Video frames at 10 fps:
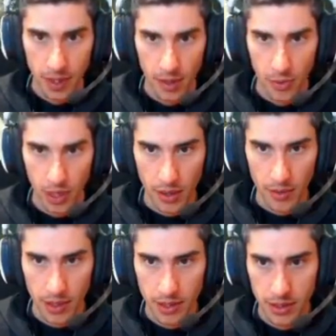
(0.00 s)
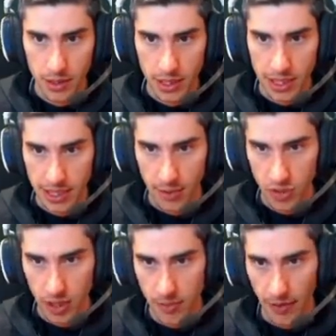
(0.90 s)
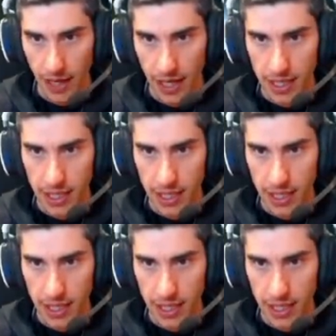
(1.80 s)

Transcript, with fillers: por arriba. Saltamos encima de la gente.